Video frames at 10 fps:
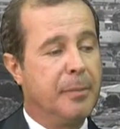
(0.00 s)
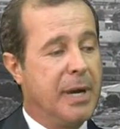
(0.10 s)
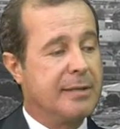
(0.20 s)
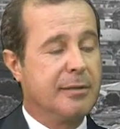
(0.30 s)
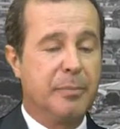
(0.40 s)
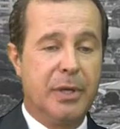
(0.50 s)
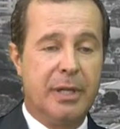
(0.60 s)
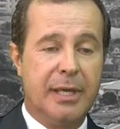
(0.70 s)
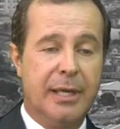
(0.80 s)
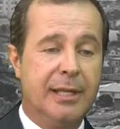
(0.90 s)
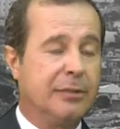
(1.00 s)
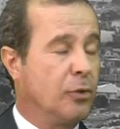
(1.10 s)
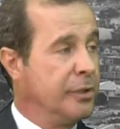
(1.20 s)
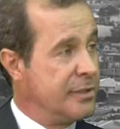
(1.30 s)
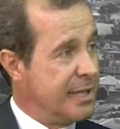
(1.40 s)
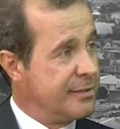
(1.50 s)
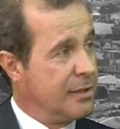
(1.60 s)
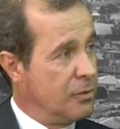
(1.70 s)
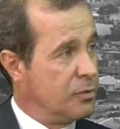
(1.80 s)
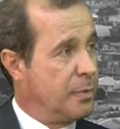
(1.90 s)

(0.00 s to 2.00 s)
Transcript: passa pela eletronização dos